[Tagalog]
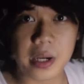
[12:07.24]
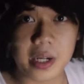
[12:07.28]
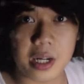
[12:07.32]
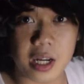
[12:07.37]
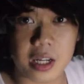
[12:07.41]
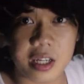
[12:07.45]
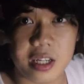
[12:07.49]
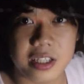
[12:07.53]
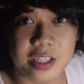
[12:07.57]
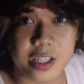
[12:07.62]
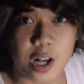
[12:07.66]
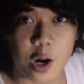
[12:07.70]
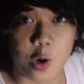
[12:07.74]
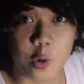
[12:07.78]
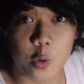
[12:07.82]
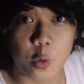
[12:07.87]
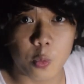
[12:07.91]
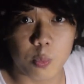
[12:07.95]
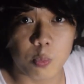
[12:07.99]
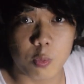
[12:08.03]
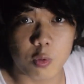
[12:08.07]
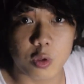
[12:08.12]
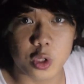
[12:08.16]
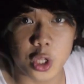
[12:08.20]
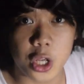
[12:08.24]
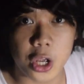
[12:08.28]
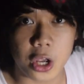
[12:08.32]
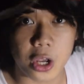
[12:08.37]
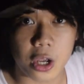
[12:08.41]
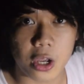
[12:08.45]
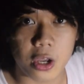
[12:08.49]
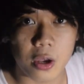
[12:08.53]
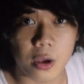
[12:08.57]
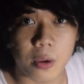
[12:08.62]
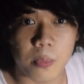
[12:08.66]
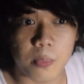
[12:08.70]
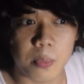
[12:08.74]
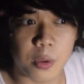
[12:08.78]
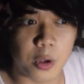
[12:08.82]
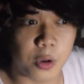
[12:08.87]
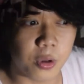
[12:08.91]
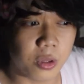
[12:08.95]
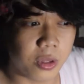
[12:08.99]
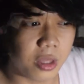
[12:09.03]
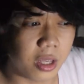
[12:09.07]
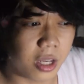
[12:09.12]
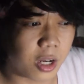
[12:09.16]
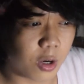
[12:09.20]
may nakita akong puti, pero
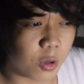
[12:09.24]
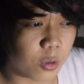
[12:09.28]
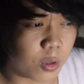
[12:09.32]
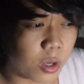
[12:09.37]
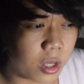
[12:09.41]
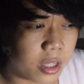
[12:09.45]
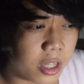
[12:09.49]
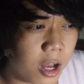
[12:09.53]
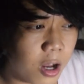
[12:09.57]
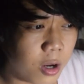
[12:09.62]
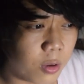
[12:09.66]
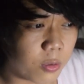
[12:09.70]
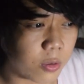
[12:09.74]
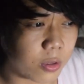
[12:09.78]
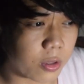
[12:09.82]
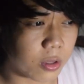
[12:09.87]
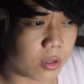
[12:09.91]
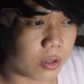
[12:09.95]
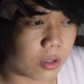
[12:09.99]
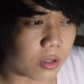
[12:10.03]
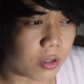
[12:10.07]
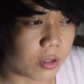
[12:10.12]
hindi ako natakot